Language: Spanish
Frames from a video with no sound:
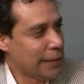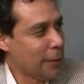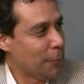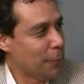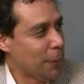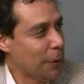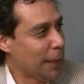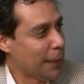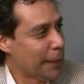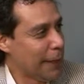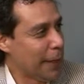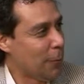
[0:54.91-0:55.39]

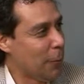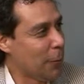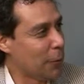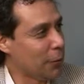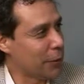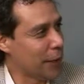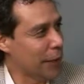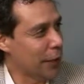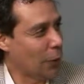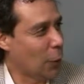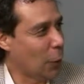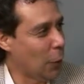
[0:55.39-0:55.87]
siempre le
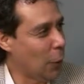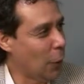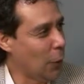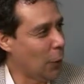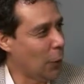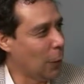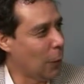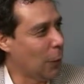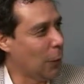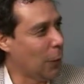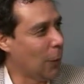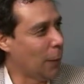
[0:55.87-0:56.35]
tenemos
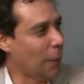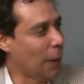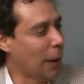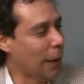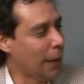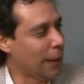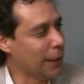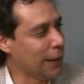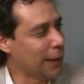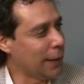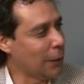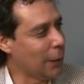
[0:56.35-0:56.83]
terror o
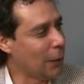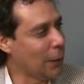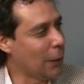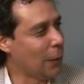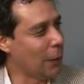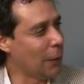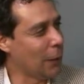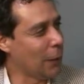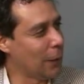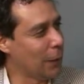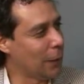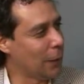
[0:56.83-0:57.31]
Muchos padres
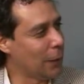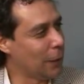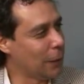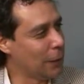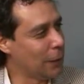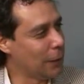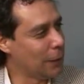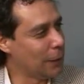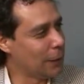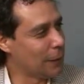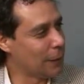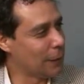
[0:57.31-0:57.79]
se quejan.